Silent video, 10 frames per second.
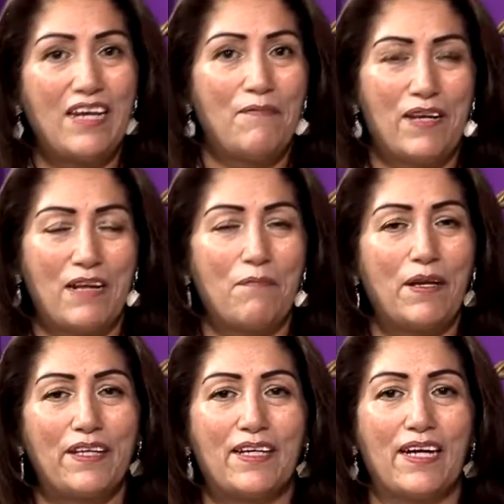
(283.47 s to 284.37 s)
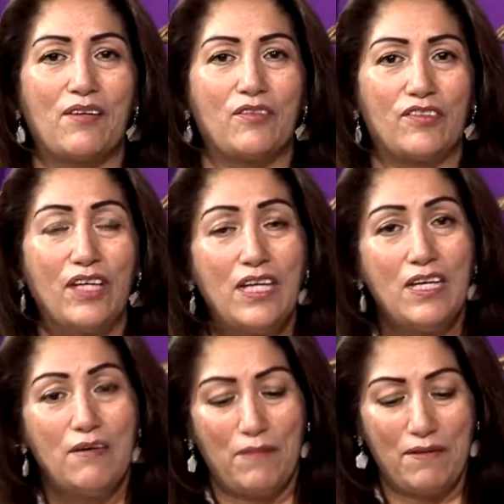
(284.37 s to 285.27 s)
Él viene a platicarnos
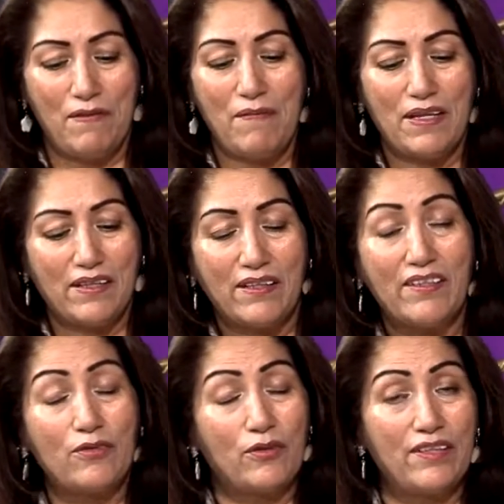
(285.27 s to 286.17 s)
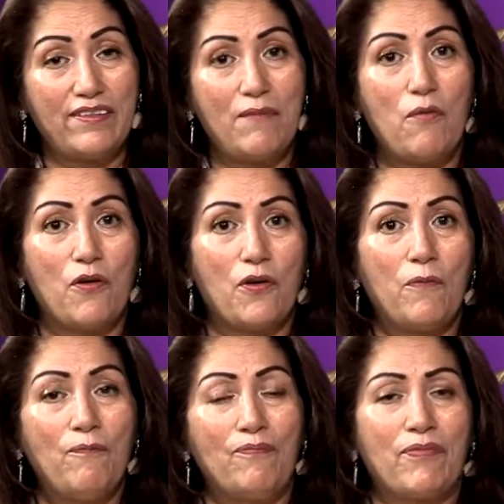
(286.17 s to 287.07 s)
brevemente de su testimonio,